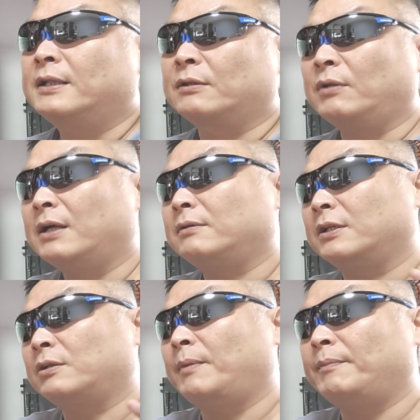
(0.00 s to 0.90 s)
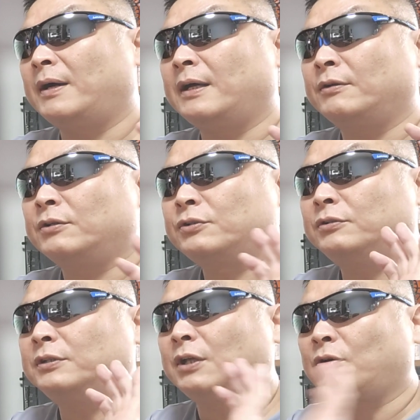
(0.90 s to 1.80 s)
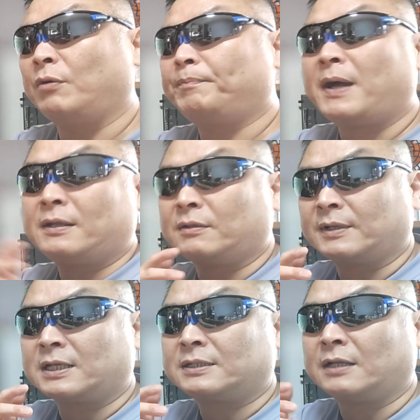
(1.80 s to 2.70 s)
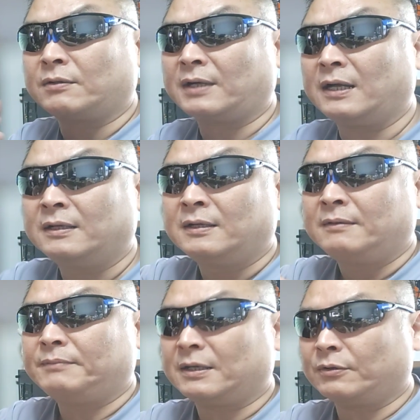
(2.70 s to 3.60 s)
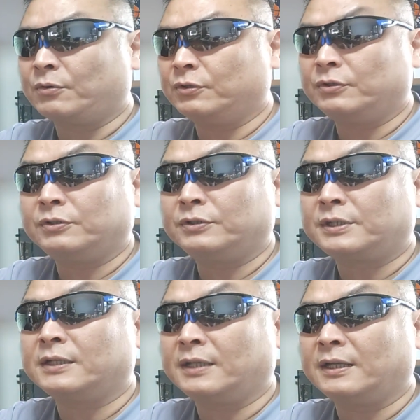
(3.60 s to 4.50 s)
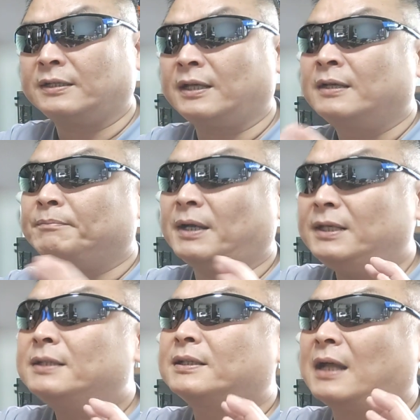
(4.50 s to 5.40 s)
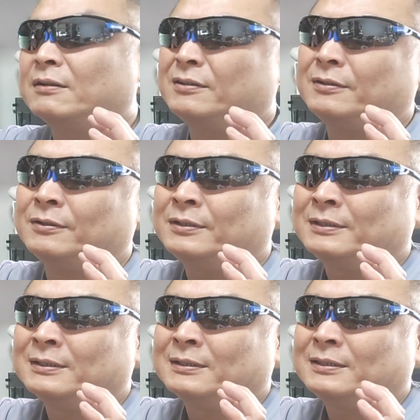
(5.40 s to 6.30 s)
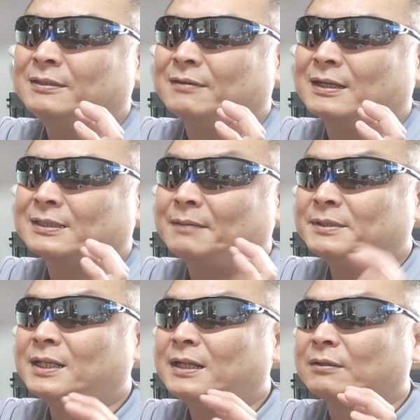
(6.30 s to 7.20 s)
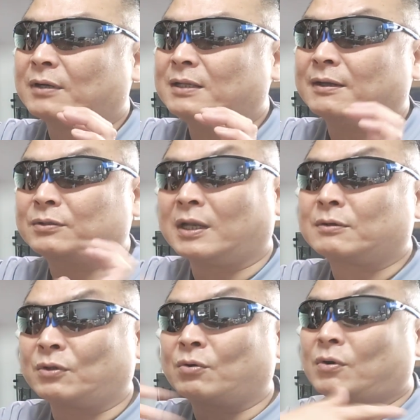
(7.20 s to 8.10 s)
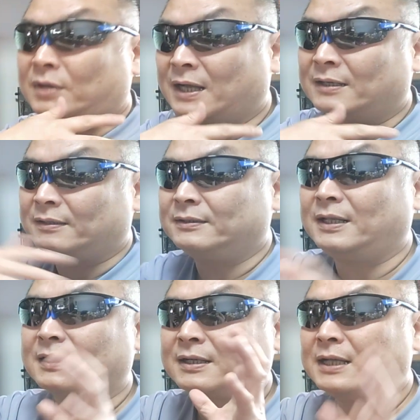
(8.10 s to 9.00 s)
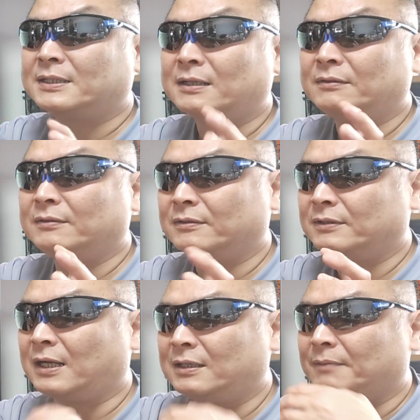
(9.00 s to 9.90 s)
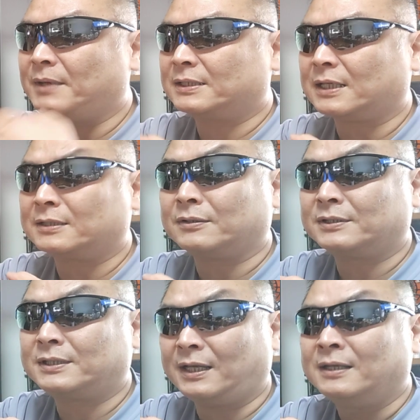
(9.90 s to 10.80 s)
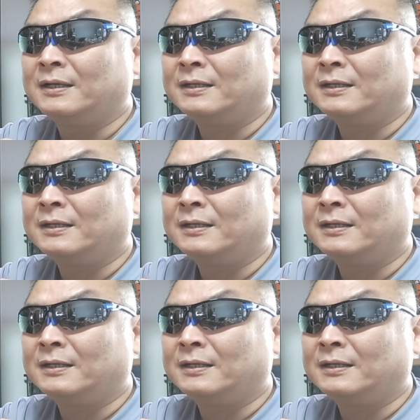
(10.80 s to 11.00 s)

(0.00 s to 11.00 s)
だトラックでそのまま「よろしく」でこうパーンと渡したりとか、まあ、あの合流してんでね、まあ、いあの要はサービスエリアとかではトラックの交換で会社の中では待ち合わせをして